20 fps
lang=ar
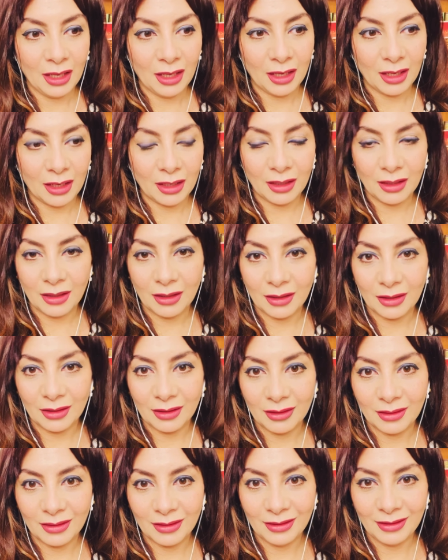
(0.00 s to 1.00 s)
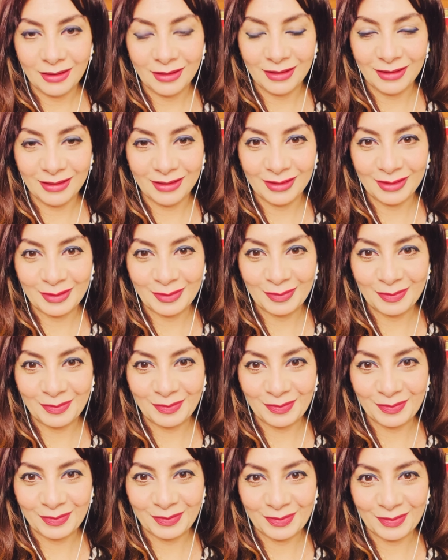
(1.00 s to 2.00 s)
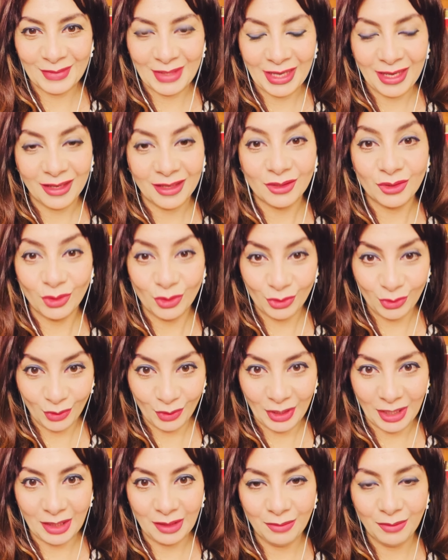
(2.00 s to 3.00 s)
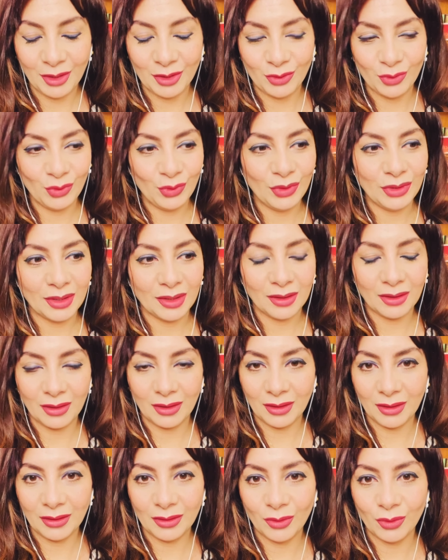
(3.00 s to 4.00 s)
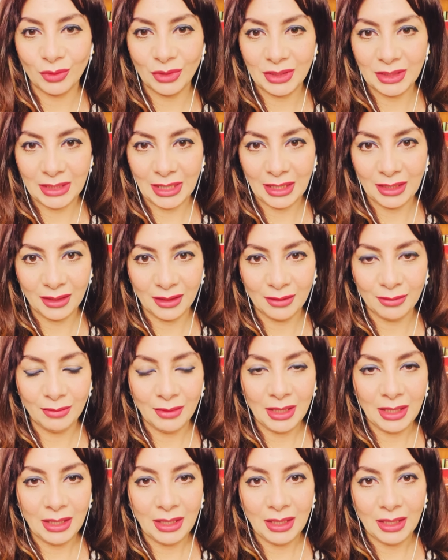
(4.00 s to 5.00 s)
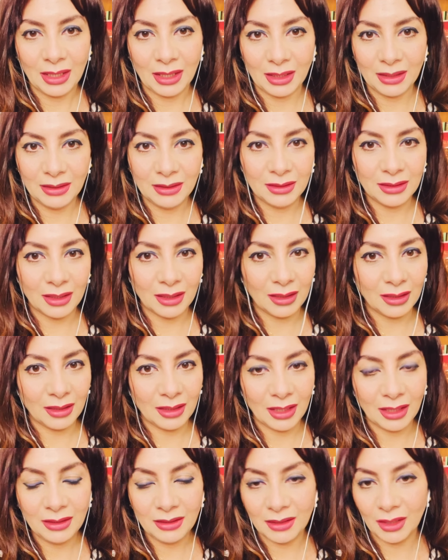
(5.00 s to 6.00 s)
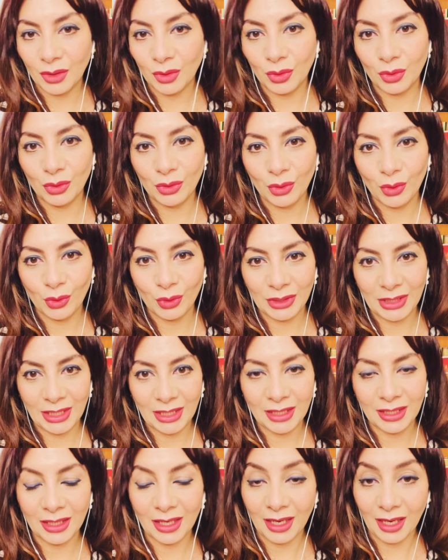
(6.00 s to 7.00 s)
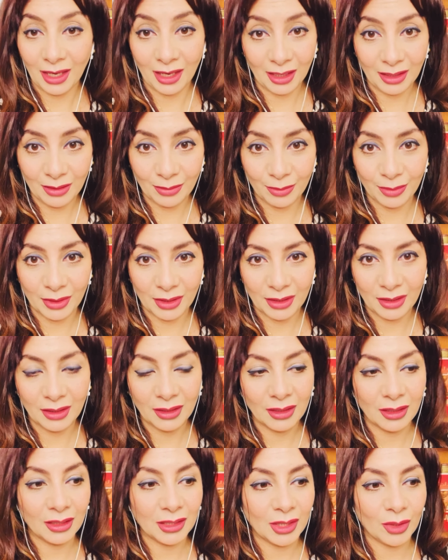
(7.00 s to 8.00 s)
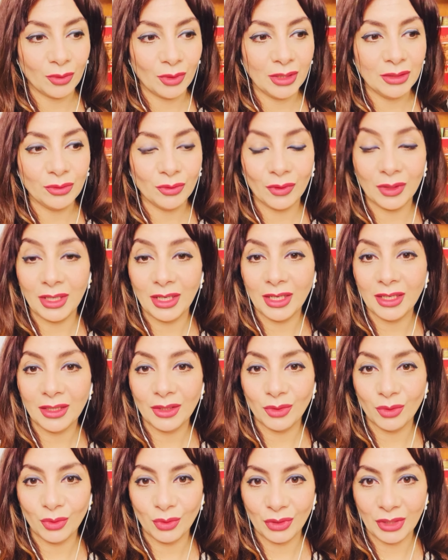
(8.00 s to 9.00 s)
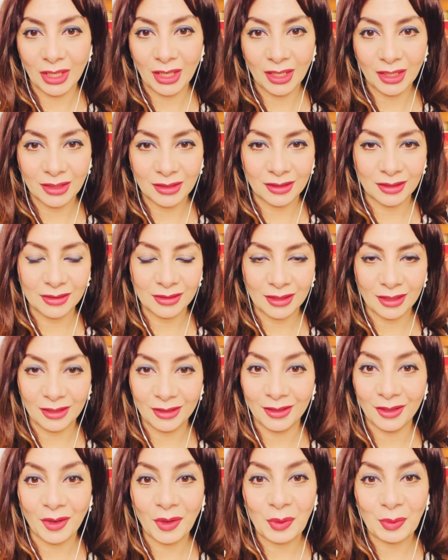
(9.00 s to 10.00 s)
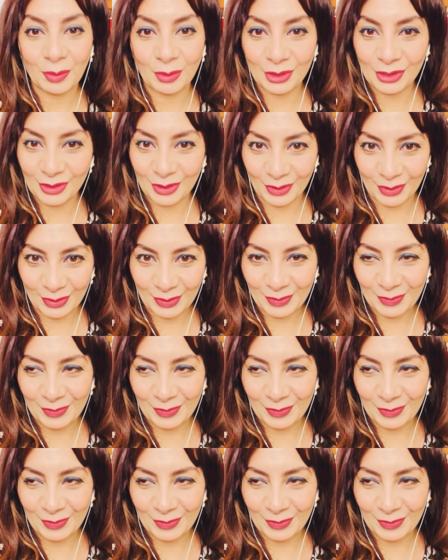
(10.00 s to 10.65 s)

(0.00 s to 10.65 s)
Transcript: آه دكتور ايمن نور خرج واتكلم ان لن يكون هناك حجب للقنوات ولكن هناك تصحيح مسار